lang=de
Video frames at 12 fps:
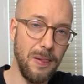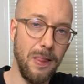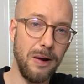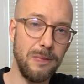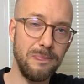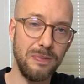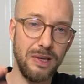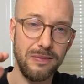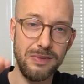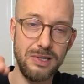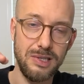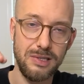ähm,
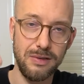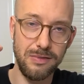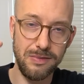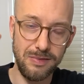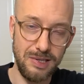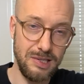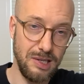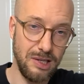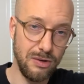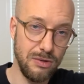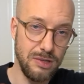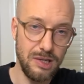wird es
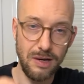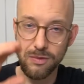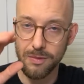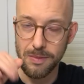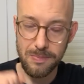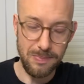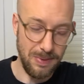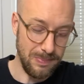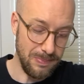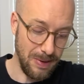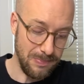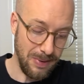wesentlich günstiger, wo wir
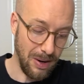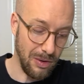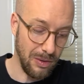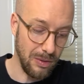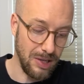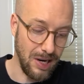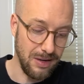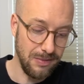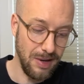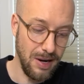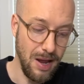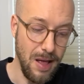bei ein paar Euro landen
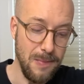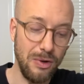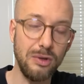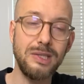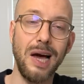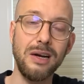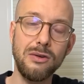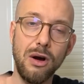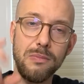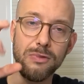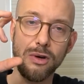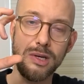werden. Und dann
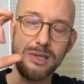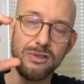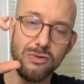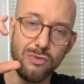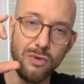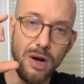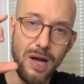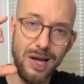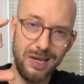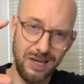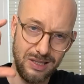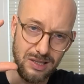kommt noch hinzu,
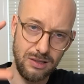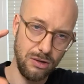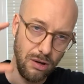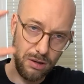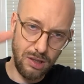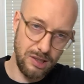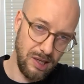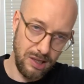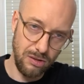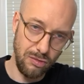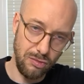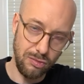dass diese neue
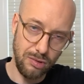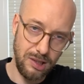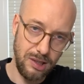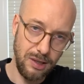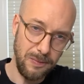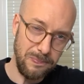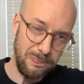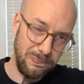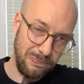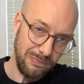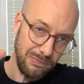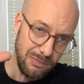Technologie
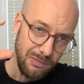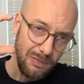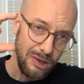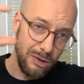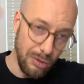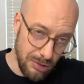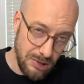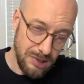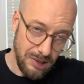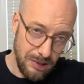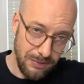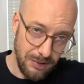
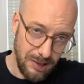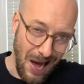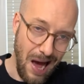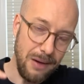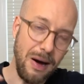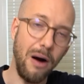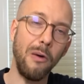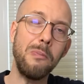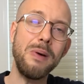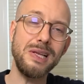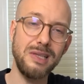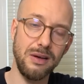günstig wird, aber auch
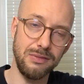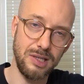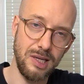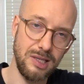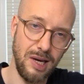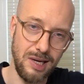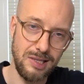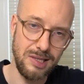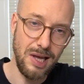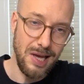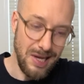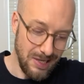besser wird. Das
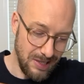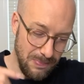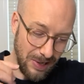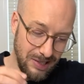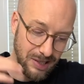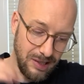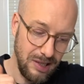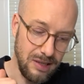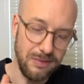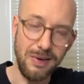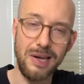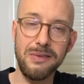heißt, die
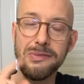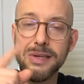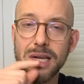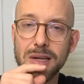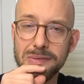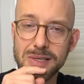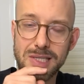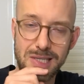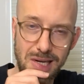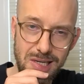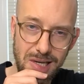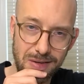Batterien werden viel
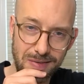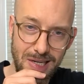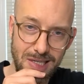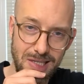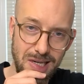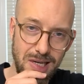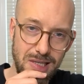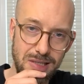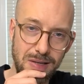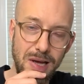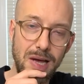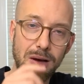effizienter werden. Das
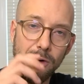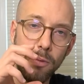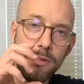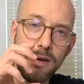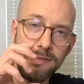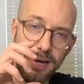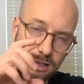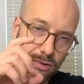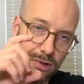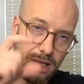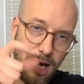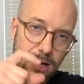heißt, um einen
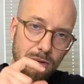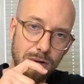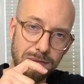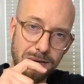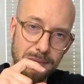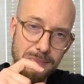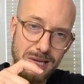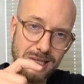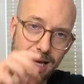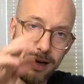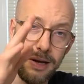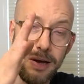Faktor 3 ungefähr
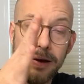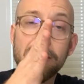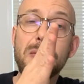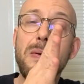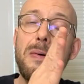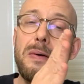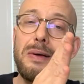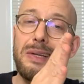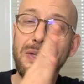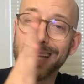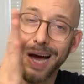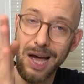besser,
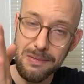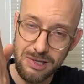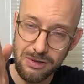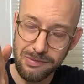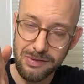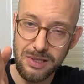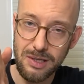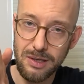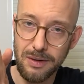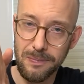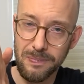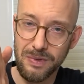dreimal so
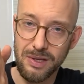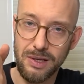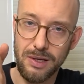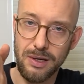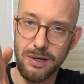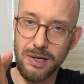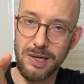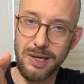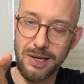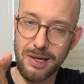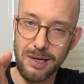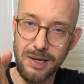viel
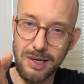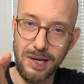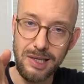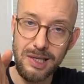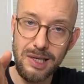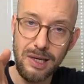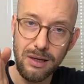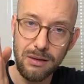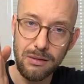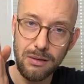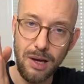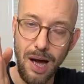Energie
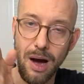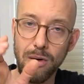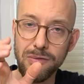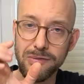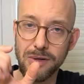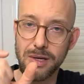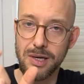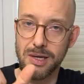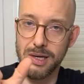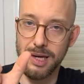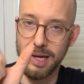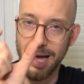auf
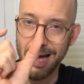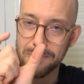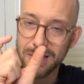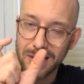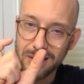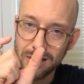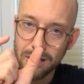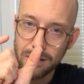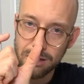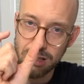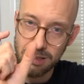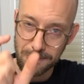einem
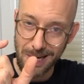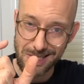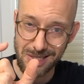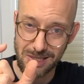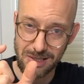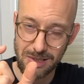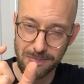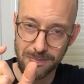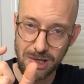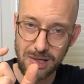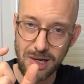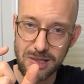Drittel des Platzes.
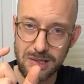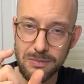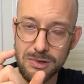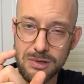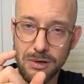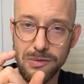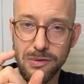Das heißt, ihr müsst euch